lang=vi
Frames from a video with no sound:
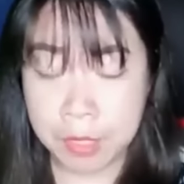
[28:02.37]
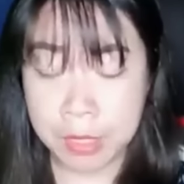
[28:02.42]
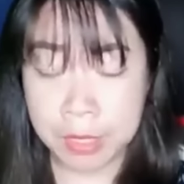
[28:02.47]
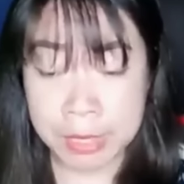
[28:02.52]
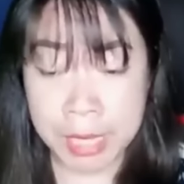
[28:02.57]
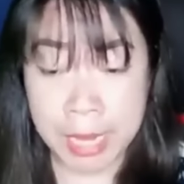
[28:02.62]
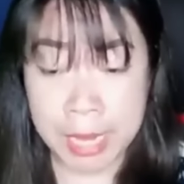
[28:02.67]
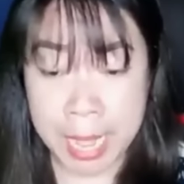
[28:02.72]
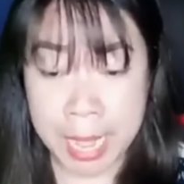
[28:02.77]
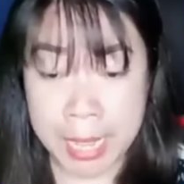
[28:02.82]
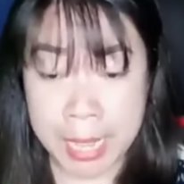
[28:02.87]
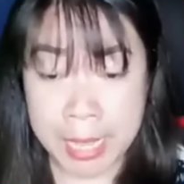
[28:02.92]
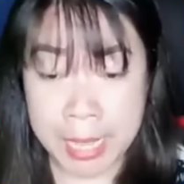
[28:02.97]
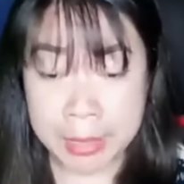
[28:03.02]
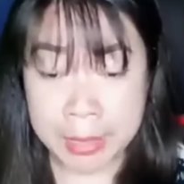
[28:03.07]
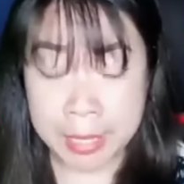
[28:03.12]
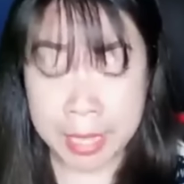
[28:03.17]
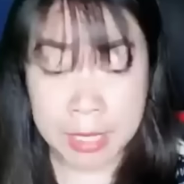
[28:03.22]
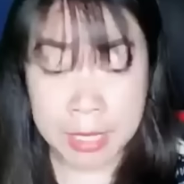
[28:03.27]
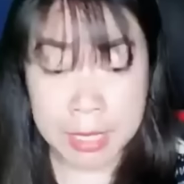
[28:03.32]
Cái này
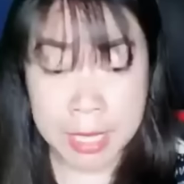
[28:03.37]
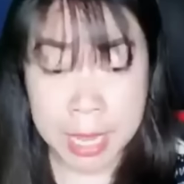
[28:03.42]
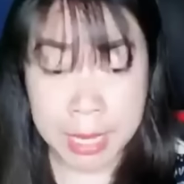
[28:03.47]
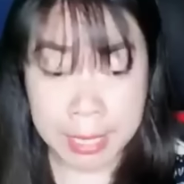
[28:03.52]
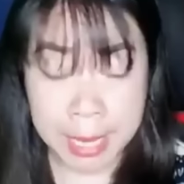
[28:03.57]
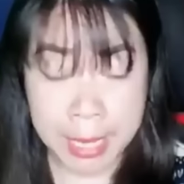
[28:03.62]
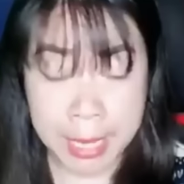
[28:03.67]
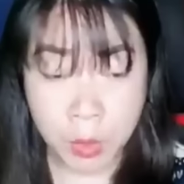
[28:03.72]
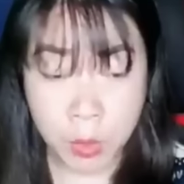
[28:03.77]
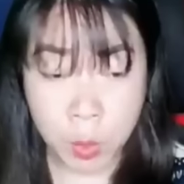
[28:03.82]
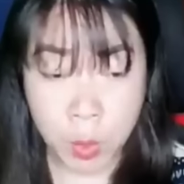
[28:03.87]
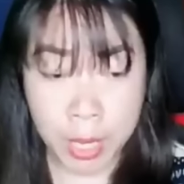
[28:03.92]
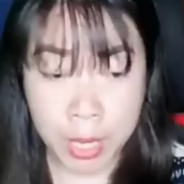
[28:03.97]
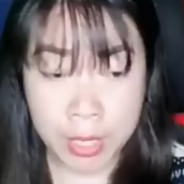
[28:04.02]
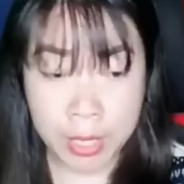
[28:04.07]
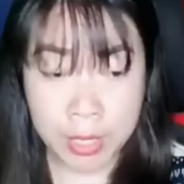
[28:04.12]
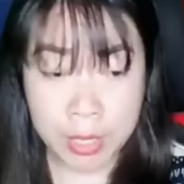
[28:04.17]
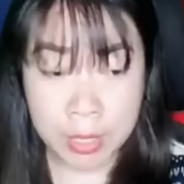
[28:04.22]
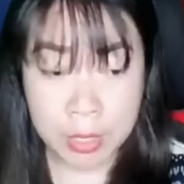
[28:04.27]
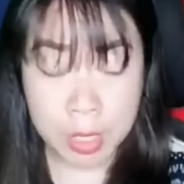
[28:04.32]
tiến triển nhanh
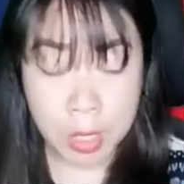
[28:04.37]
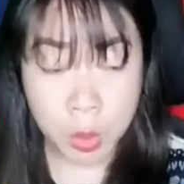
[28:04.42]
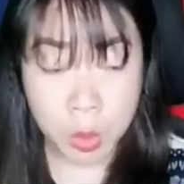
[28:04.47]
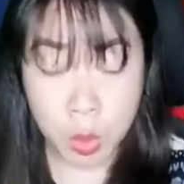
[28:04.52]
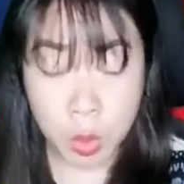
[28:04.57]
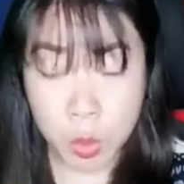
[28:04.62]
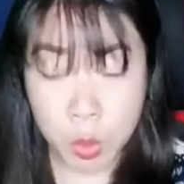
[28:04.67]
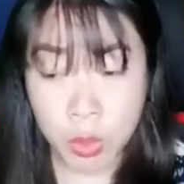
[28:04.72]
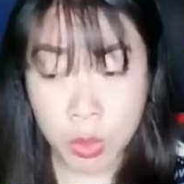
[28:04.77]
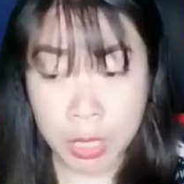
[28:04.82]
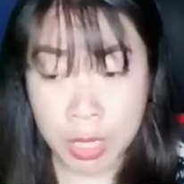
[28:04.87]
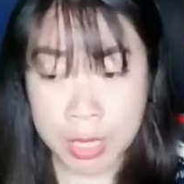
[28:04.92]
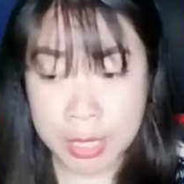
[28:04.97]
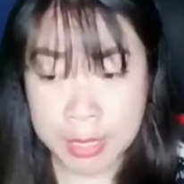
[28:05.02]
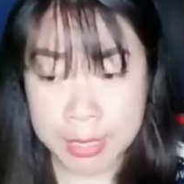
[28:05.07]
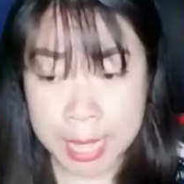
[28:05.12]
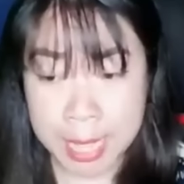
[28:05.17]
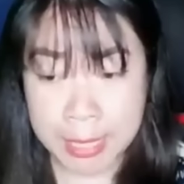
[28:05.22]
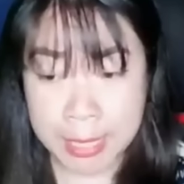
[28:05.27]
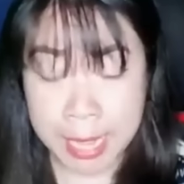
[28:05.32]
quá, cho tôi chút thời
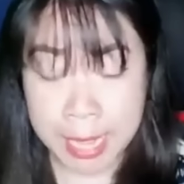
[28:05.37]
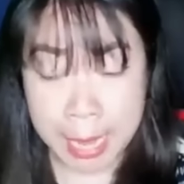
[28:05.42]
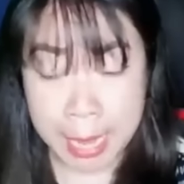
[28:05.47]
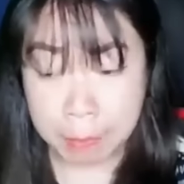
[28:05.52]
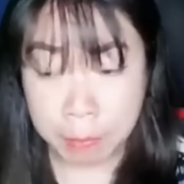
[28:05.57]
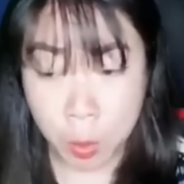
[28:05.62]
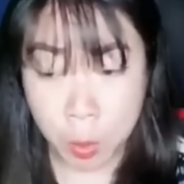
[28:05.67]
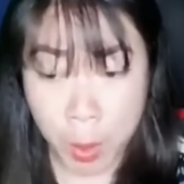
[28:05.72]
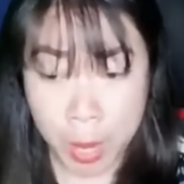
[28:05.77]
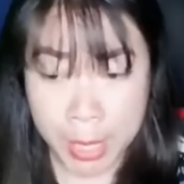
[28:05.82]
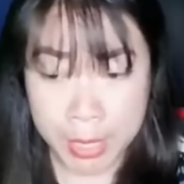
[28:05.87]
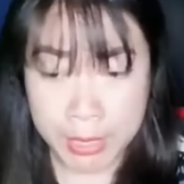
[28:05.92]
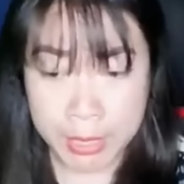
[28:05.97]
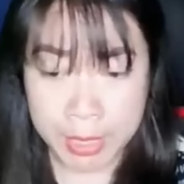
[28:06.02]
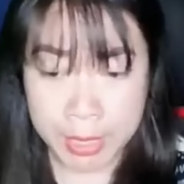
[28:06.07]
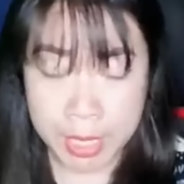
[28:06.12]
gian để làm quen.